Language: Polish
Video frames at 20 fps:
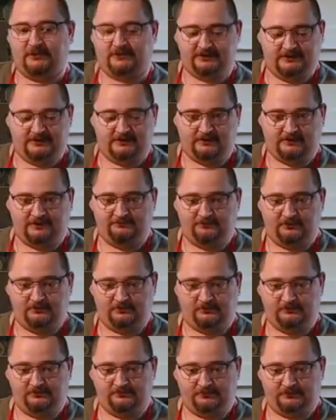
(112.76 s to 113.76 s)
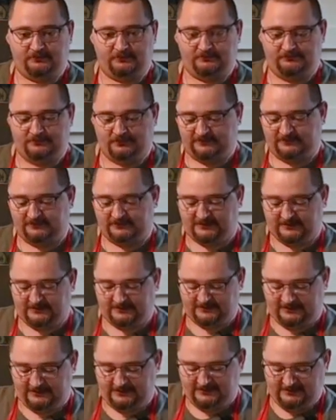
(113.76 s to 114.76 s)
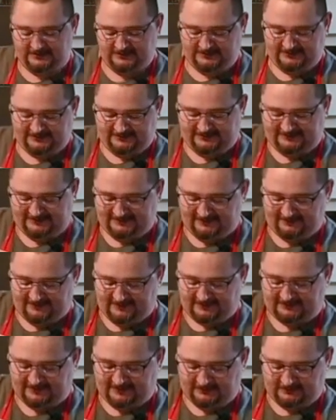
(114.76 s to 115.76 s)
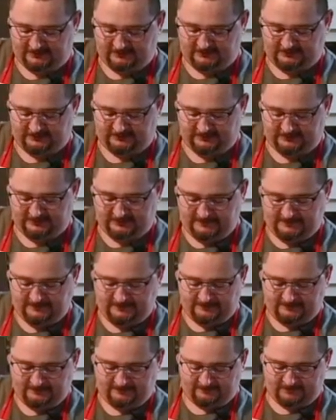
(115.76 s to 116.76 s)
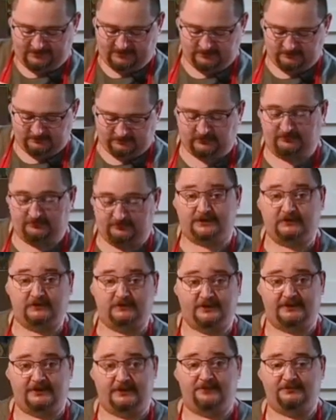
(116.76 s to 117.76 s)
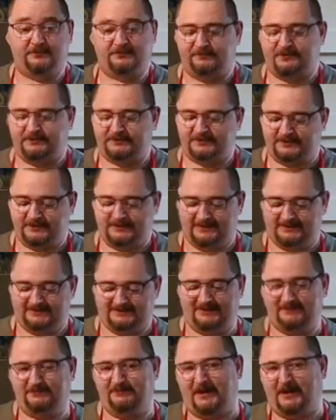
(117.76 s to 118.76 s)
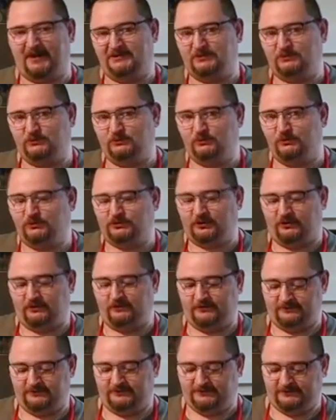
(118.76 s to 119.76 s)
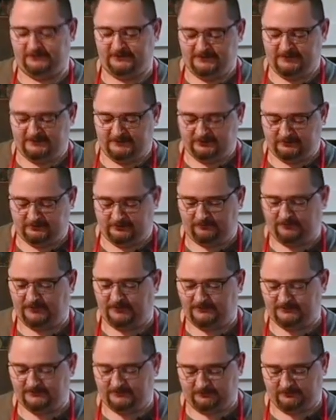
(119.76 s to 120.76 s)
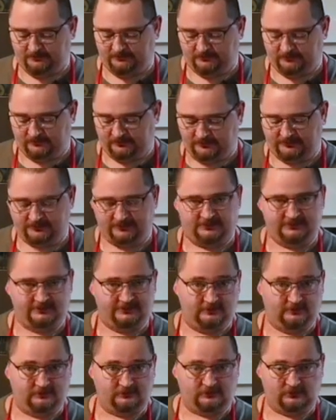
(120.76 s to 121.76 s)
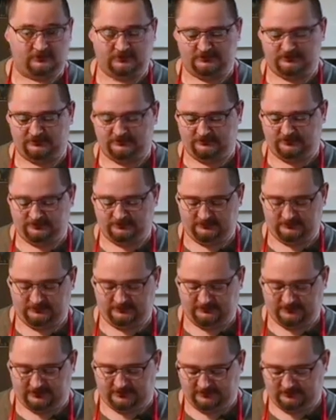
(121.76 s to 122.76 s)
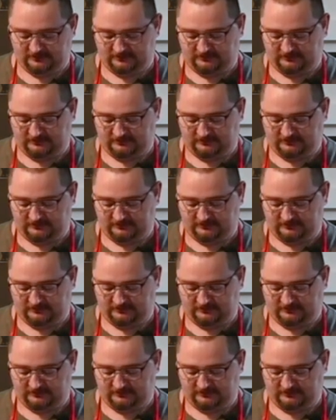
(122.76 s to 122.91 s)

mam po, porobione takie z serwetek. Tu są bardzo fajne przepisy, jest ich bardzo dużo. Robert zrobił to jeszcze z inną koleżanką.